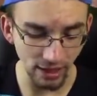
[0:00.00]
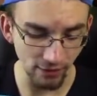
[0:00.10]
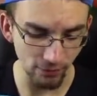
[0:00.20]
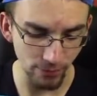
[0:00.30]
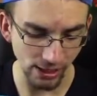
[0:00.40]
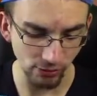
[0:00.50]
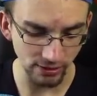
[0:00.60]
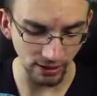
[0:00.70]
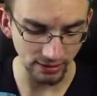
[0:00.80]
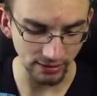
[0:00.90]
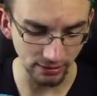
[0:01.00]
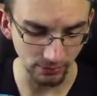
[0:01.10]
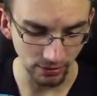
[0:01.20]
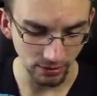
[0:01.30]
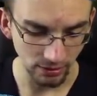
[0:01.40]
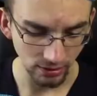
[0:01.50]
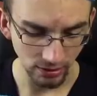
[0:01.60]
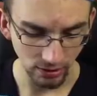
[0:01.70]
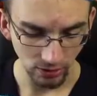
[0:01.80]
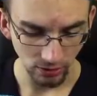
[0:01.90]
Gareth Bale unter anderem
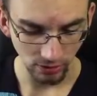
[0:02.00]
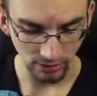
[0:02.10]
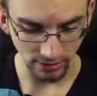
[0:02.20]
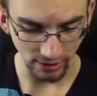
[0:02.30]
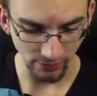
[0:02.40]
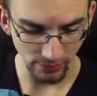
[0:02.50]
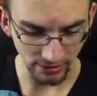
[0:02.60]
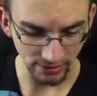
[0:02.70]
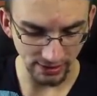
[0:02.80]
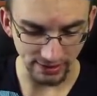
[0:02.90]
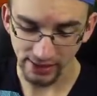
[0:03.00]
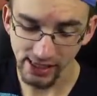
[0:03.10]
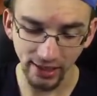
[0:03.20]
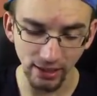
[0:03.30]
und Ravi Martinez, Kylian